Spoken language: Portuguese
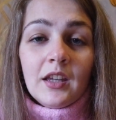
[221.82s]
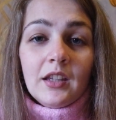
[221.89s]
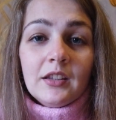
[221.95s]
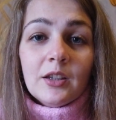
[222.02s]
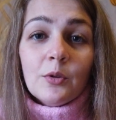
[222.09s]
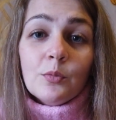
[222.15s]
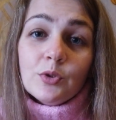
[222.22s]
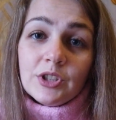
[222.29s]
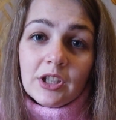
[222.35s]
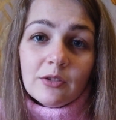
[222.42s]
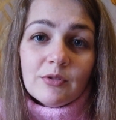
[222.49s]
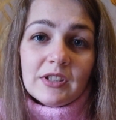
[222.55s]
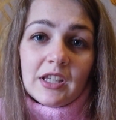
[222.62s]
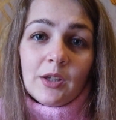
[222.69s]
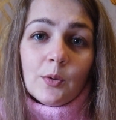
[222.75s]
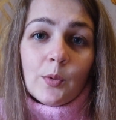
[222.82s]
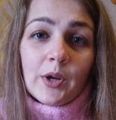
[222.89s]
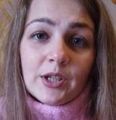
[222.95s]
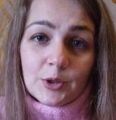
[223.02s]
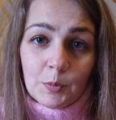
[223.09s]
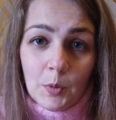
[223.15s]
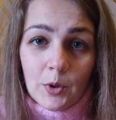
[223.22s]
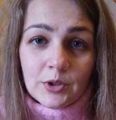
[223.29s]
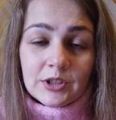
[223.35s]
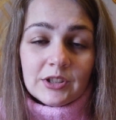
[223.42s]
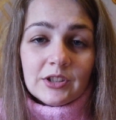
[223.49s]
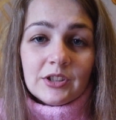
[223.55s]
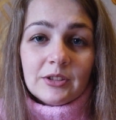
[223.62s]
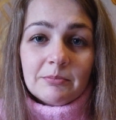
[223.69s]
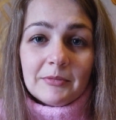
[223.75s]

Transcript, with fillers: Então busca no Senhor respostas.